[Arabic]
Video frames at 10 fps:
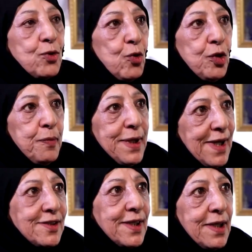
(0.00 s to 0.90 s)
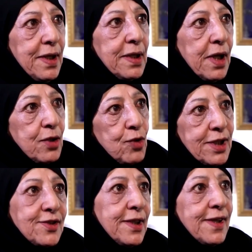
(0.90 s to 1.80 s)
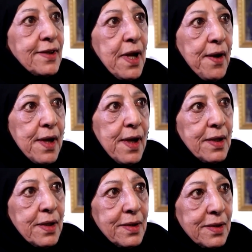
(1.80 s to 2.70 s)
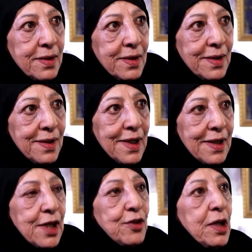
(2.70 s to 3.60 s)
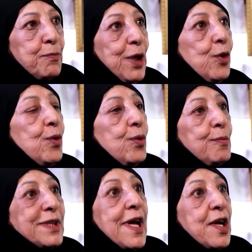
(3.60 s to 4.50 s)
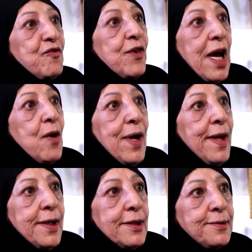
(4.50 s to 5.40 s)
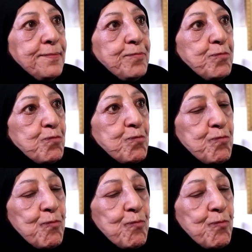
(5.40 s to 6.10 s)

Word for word: تقول لي ما انا عسيري اقول لها سيره الدره كان يعملوا مدارف الحوايا ايوه